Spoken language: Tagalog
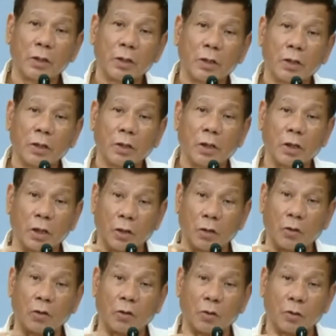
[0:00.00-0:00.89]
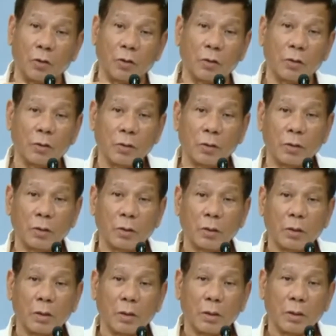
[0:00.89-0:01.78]
hinold,
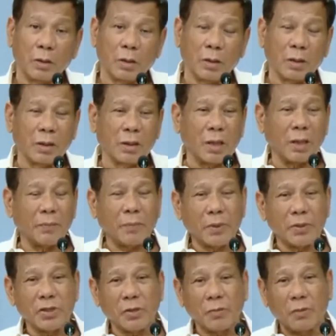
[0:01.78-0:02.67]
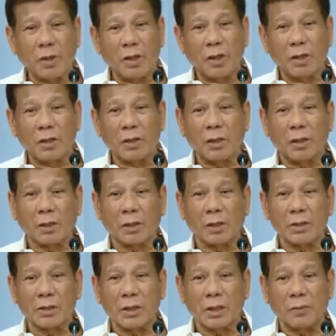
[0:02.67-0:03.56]
dapat sabihin yan
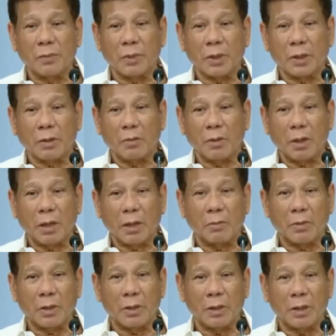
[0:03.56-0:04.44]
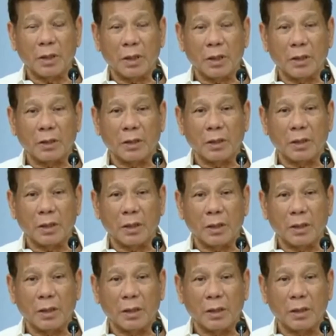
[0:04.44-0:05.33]
kasi para malaman rin natin
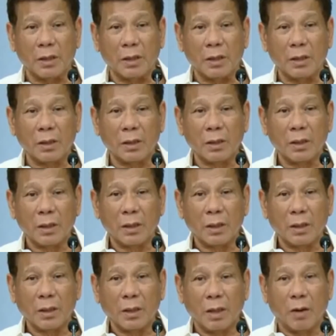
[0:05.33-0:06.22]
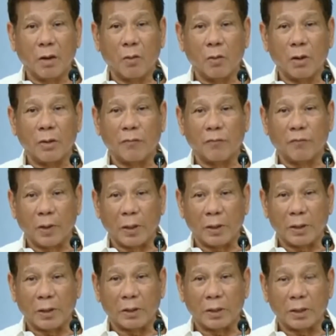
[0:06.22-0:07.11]
na how unfair
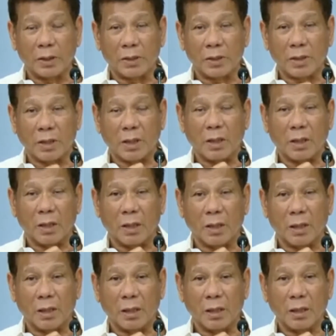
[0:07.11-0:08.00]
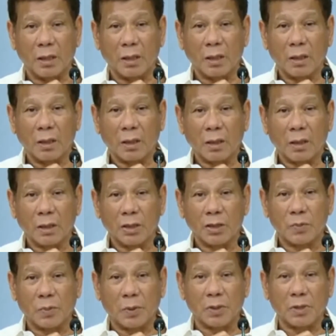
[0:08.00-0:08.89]
it is really,
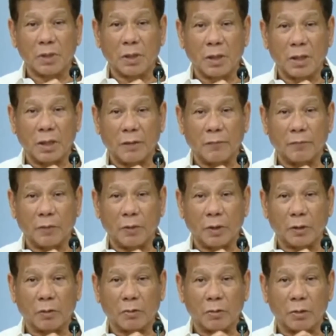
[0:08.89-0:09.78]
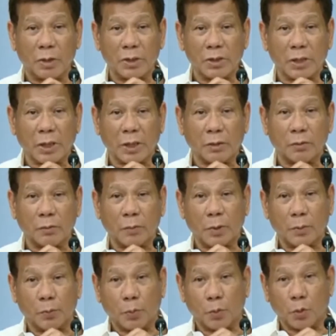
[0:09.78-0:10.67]
especially if you are on the side of the
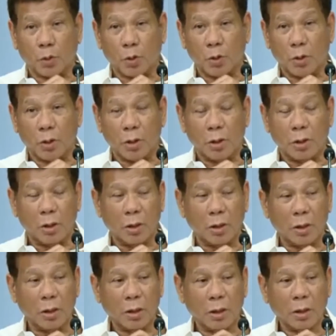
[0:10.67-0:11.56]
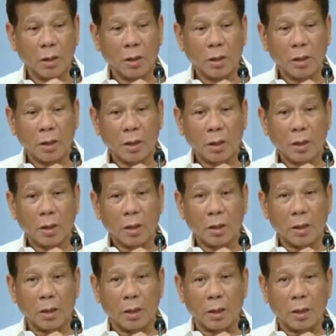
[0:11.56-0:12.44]
poor,
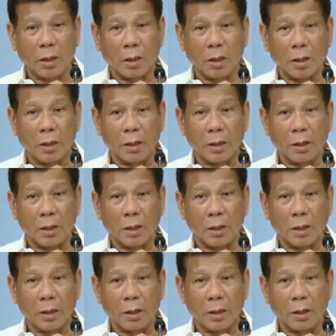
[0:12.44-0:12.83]
na